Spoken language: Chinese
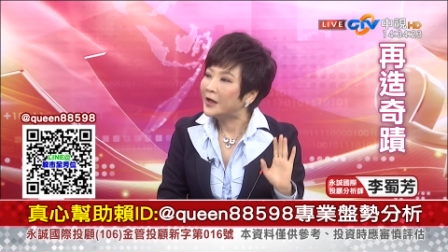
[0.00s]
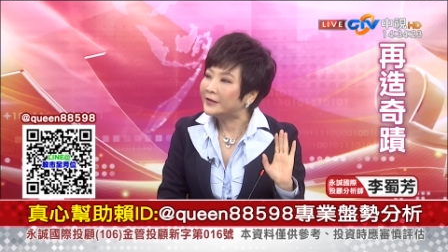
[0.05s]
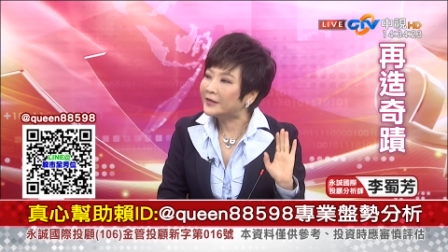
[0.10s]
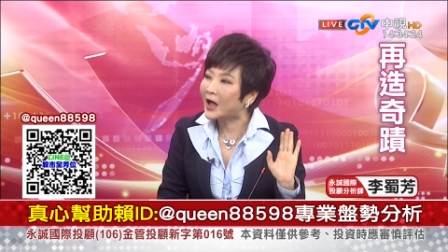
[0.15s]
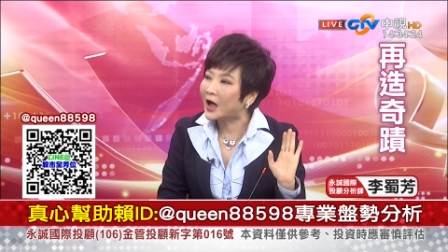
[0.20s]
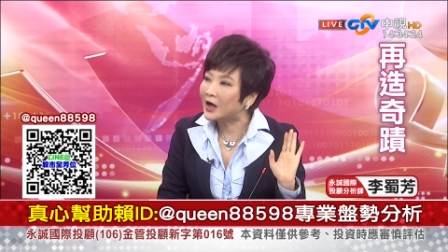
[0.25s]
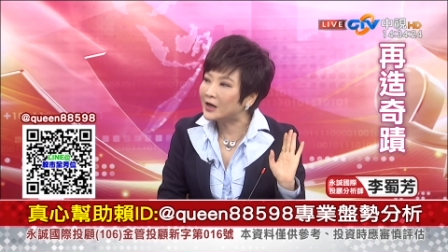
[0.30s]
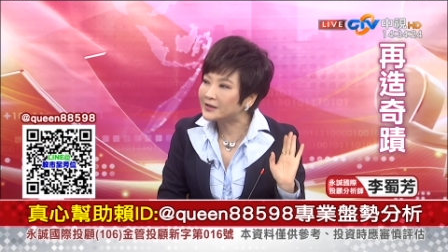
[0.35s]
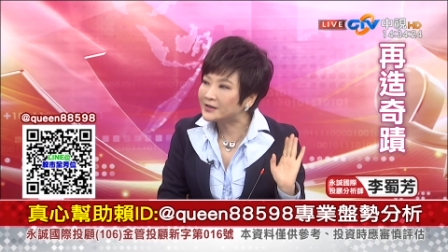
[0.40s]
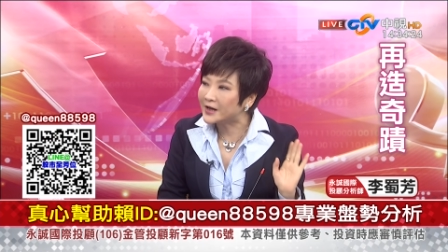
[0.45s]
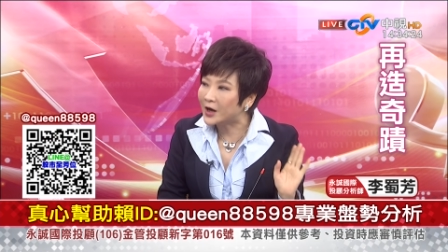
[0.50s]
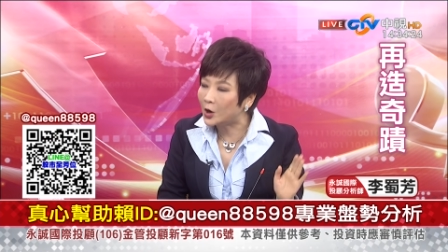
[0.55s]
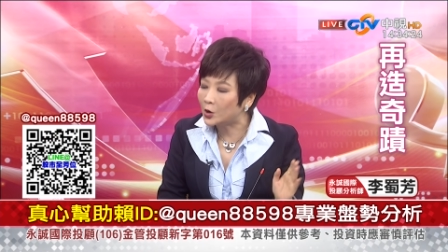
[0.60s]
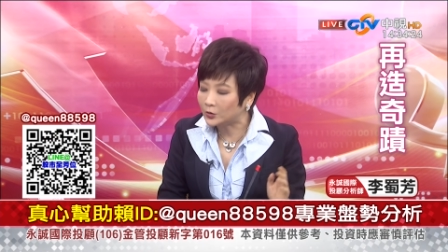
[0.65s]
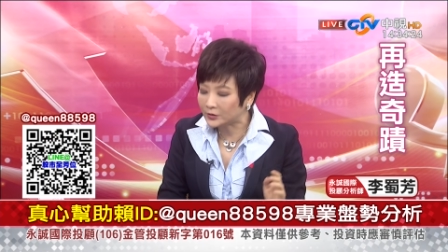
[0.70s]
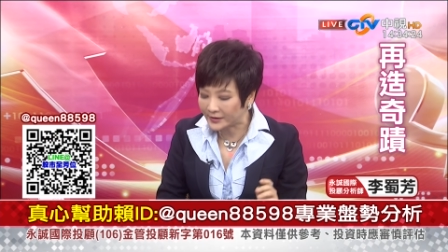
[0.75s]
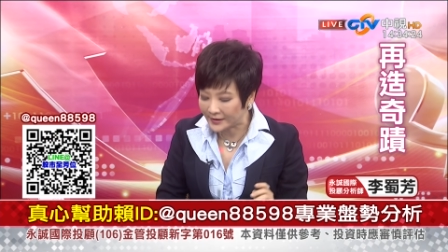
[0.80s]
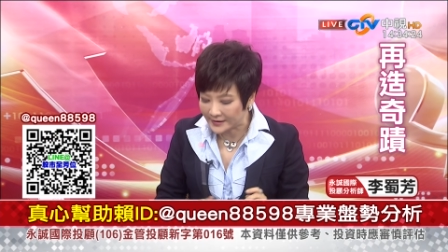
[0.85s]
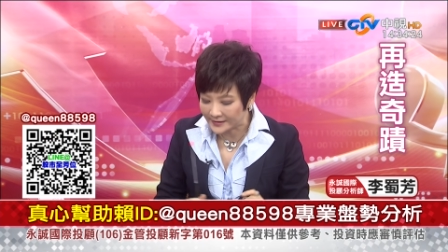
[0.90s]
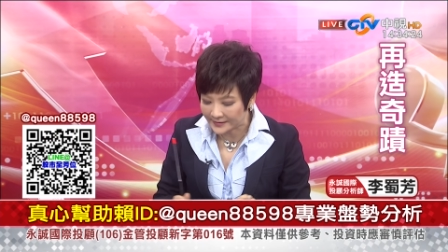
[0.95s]
那而且
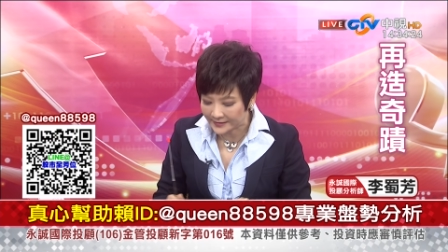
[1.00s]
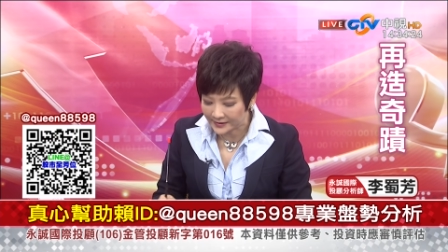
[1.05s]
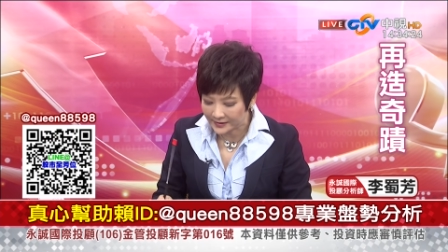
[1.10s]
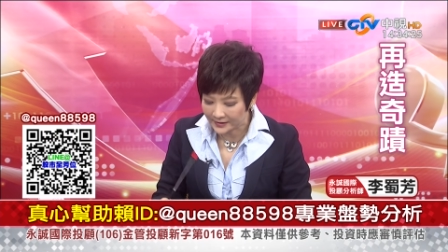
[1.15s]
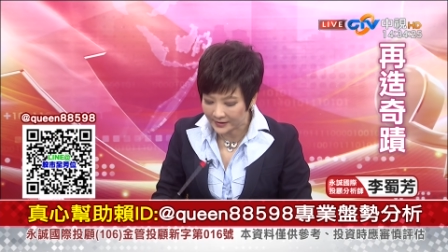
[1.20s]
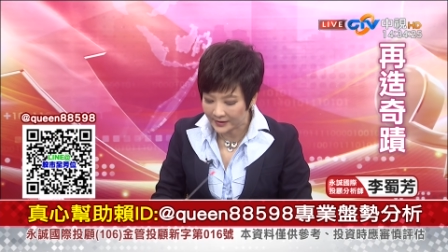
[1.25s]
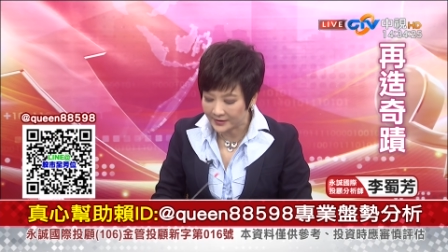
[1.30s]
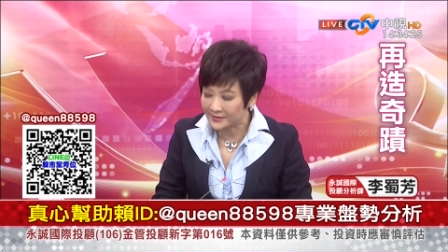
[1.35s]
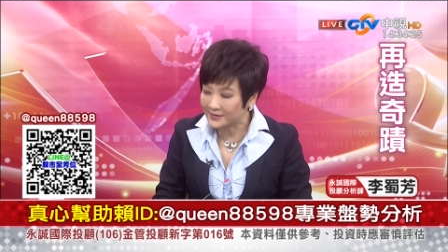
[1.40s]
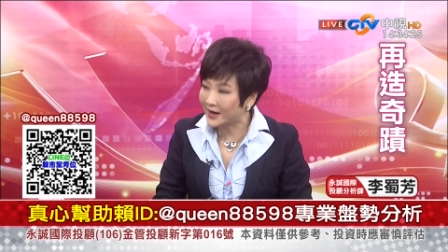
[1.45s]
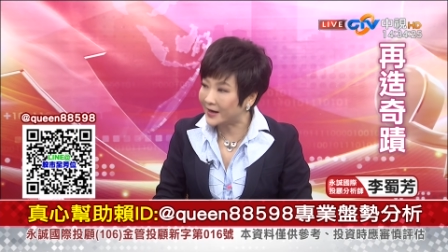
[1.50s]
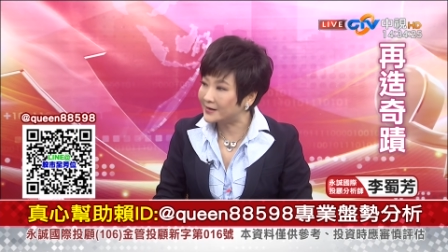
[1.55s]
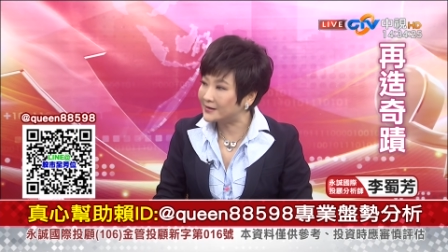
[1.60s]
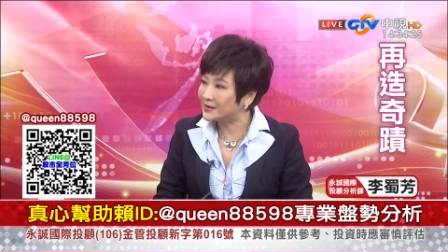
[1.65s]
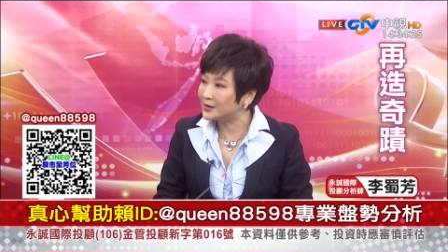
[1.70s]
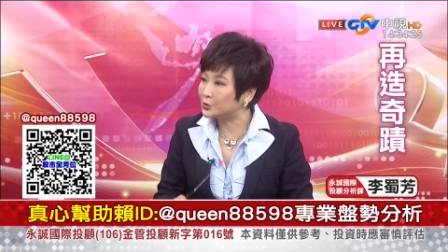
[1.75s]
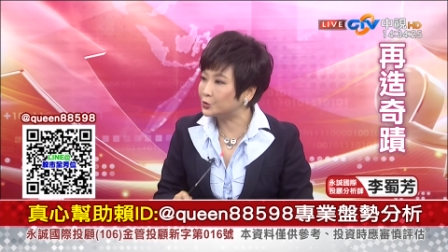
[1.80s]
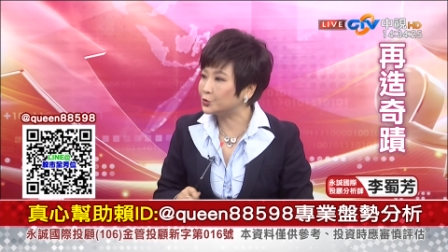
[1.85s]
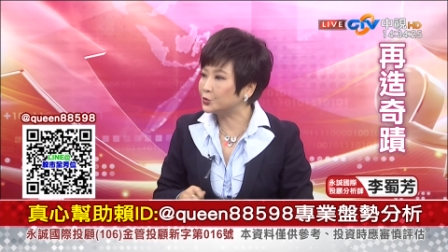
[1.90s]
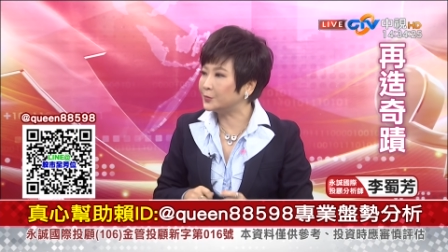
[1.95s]
OTC 呢，在
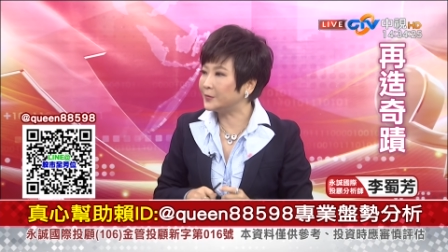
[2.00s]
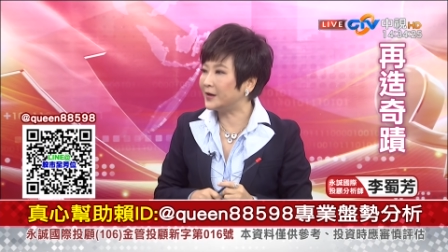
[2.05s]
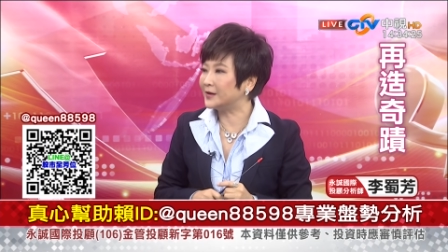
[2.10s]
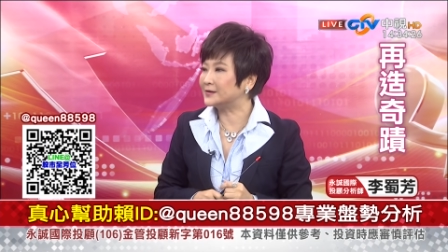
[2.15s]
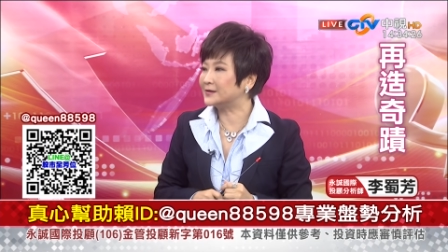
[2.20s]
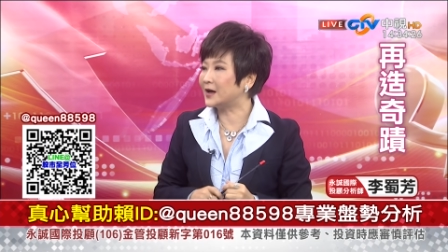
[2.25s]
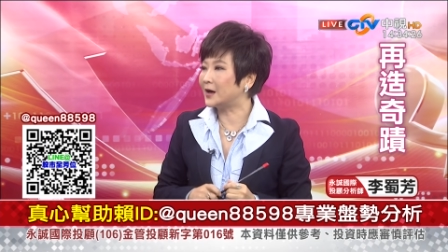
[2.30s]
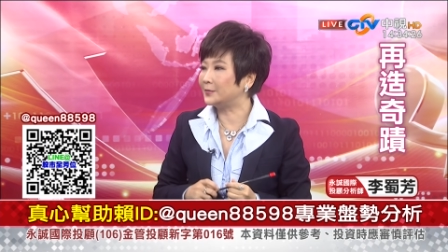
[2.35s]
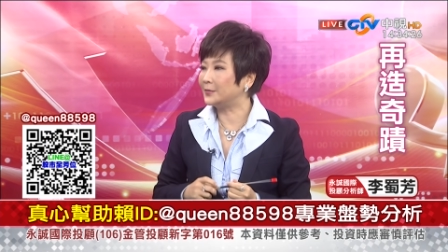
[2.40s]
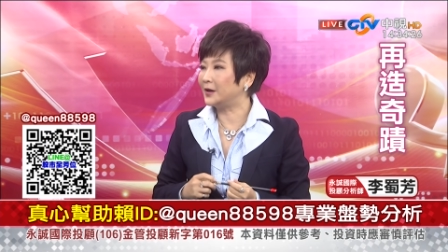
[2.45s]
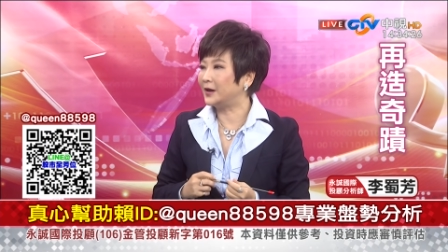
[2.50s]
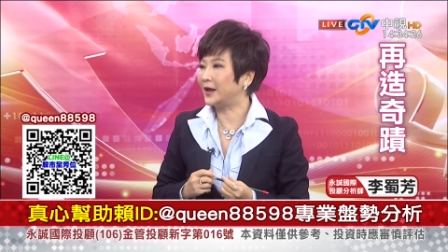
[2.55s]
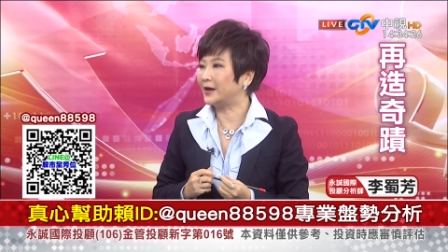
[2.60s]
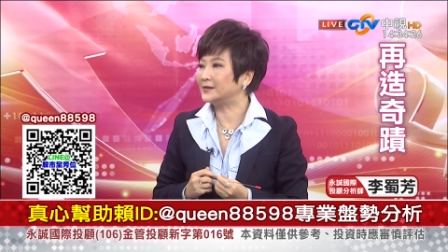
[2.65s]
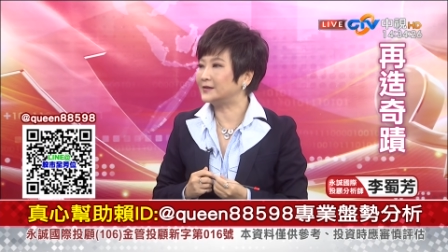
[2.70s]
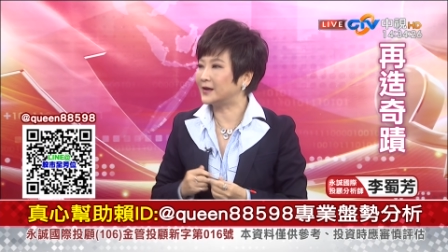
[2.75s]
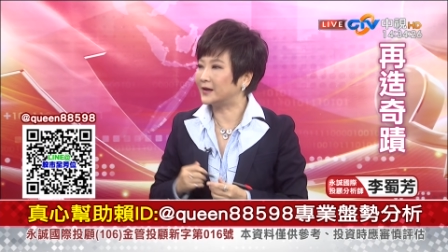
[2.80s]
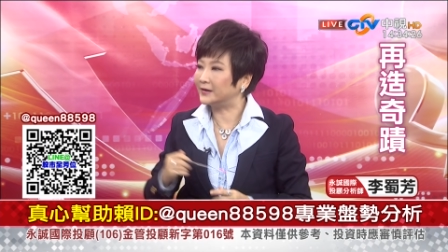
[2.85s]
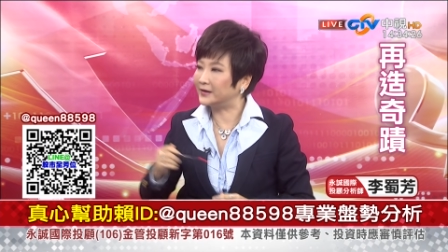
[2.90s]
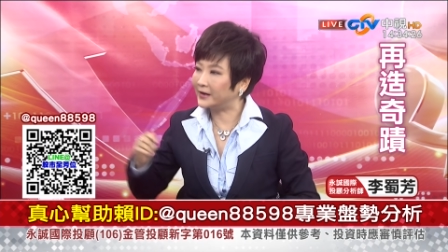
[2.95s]
技术面上面来
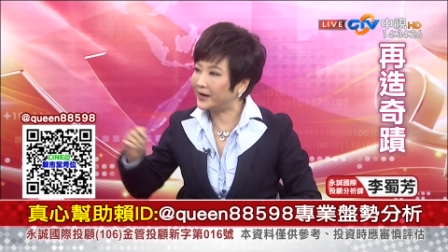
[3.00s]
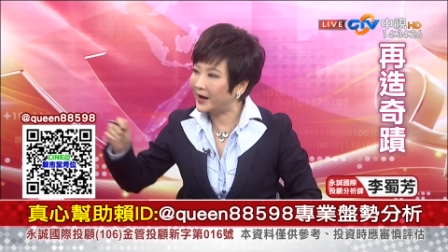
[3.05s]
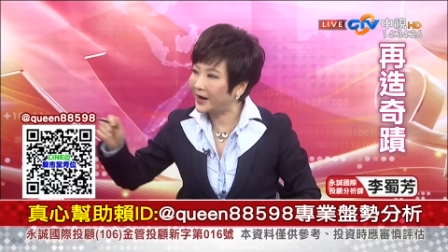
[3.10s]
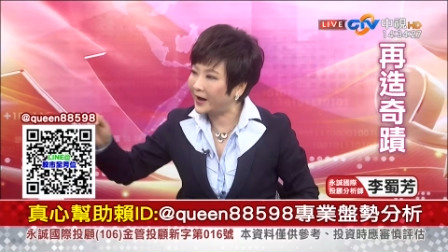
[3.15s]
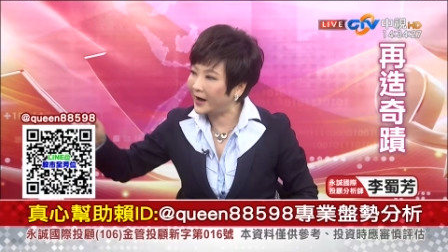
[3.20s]
讲，你看